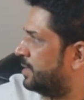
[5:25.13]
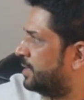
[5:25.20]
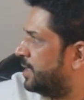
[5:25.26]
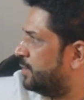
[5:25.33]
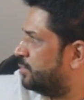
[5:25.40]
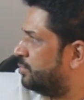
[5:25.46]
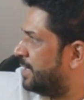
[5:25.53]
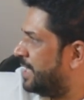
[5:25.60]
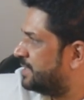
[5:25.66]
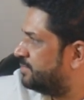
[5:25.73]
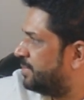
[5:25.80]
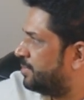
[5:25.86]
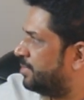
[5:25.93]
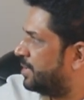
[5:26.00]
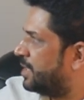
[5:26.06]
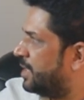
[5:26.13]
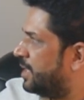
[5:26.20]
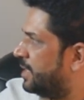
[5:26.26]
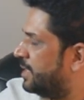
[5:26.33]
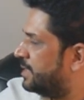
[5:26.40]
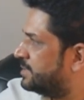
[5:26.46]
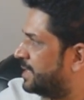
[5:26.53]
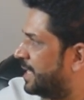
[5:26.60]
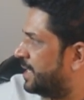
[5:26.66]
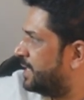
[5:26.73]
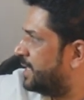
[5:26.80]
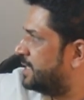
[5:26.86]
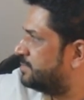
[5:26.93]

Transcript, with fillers: केतु का एस्पेक्ट पड़ रहा है सैटन का